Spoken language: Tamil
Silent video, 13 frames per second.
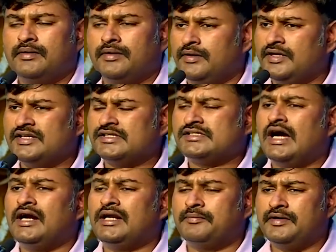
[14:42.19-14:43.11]
இன்றைக்கி
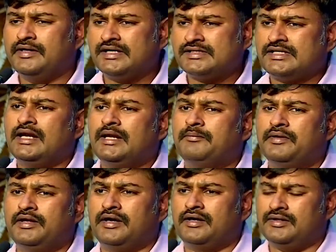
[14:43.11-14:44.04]
ஸ்டார்ட் அப் இண்டியா ஸ்டாண்டப்
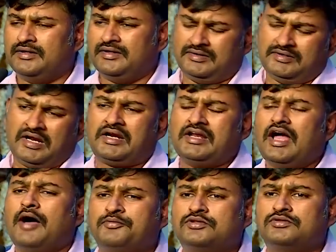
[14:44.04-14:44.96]
இண்டியா நிறைய
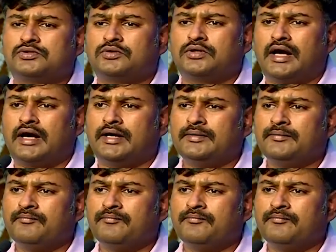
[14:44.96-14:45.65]
ஆப்ஷன்ஸ் கொடுக்குறாங்க